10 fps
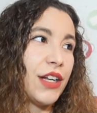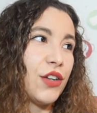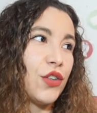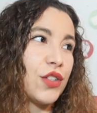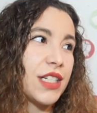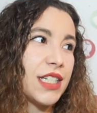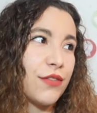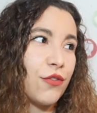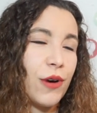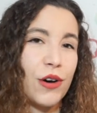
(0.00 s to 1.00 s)
no sé
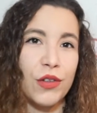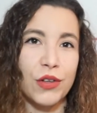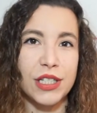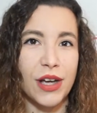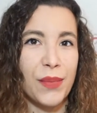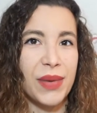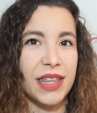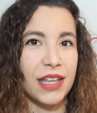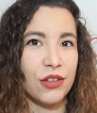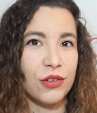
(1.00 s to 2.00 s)
si fue cuando estaba
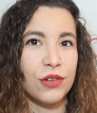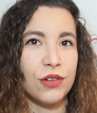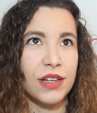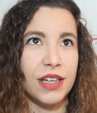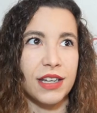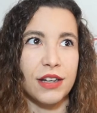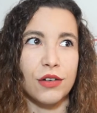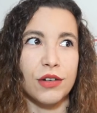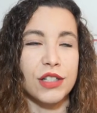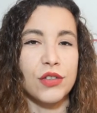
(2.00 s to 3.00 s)
empezando eh,
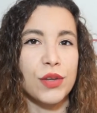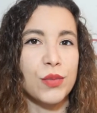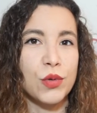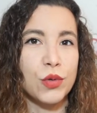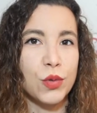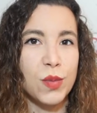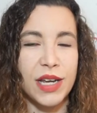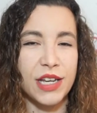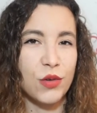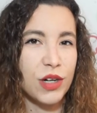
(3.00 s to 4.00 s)
con esto de Booktube,
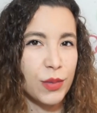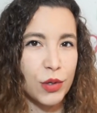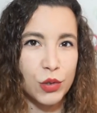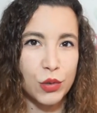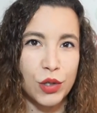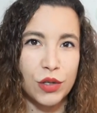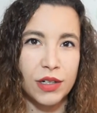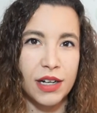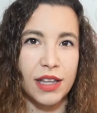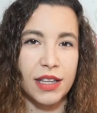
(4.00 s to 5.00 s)
leí un libro suyo,
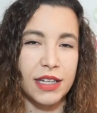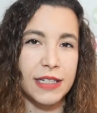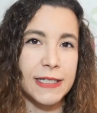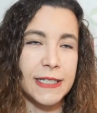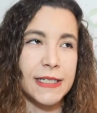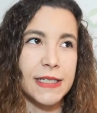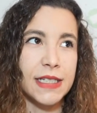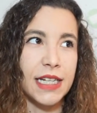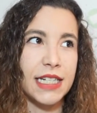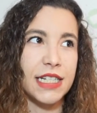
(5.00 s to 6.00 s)
la de
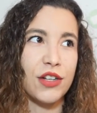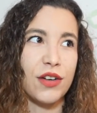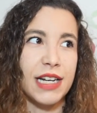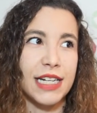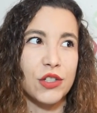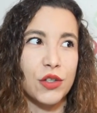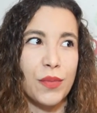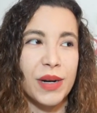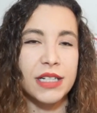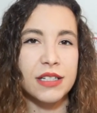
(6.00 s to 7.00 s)
El Señor de las
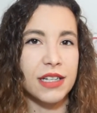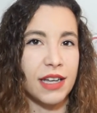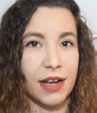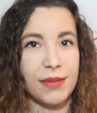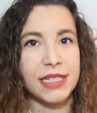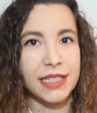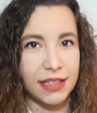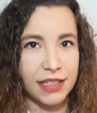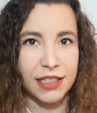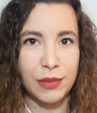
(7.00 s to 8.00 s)
Sombras, y hará
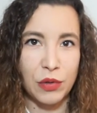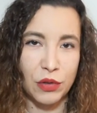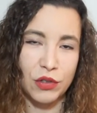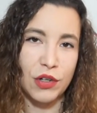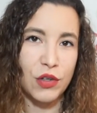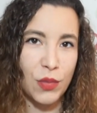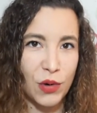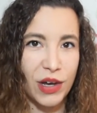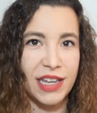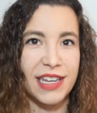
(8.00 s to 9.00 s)
bastante tiempo, entonces
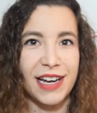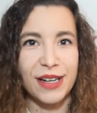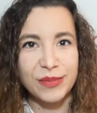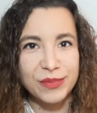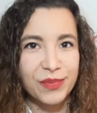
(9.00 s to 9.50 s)
como que ya